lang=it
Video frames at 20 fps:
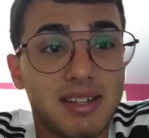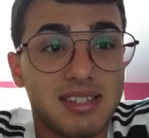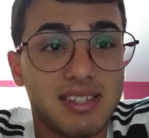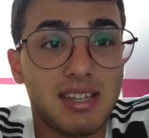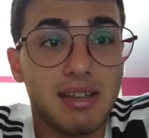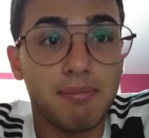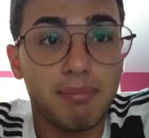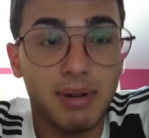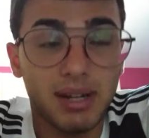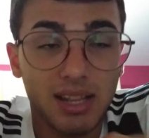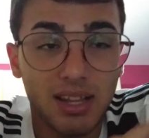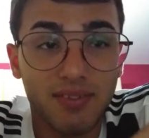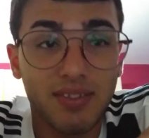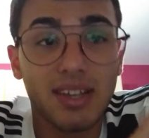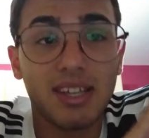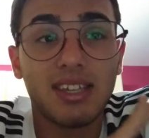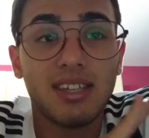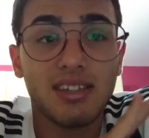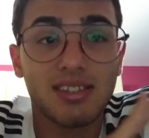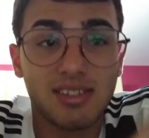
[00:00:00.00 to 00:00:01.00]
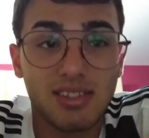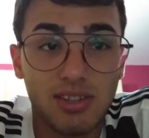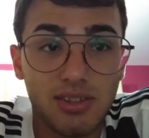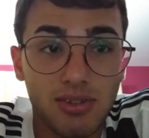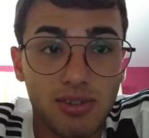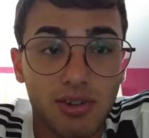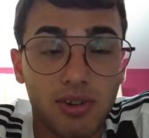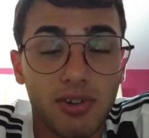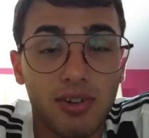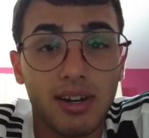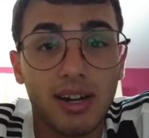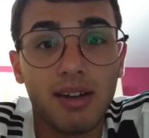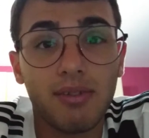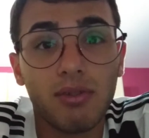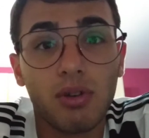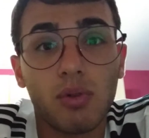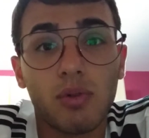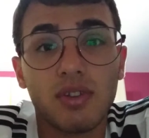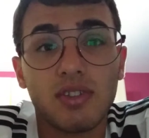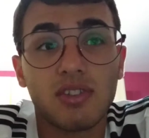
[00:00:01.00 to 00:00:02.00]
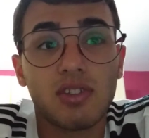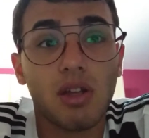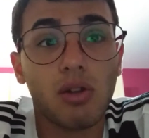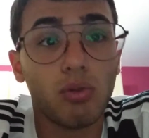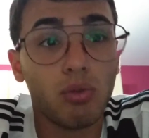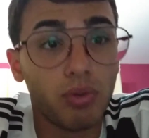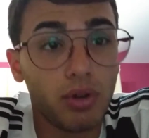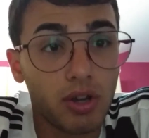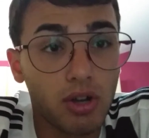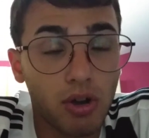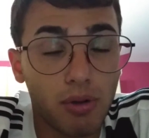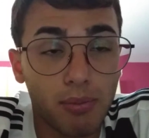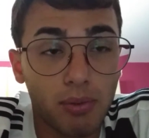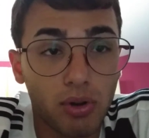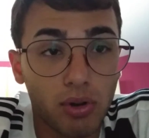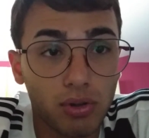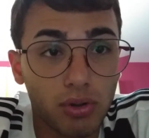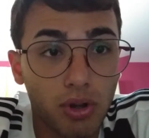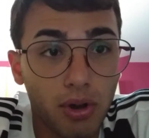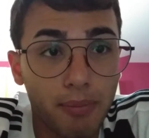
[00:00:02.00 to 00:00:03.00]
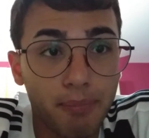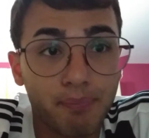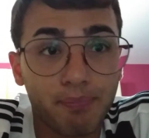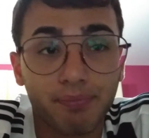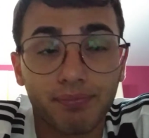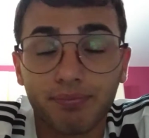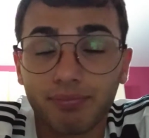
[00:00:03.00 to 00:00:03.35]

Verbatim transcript: sempre la vecchia signora, questo è l'unico modo.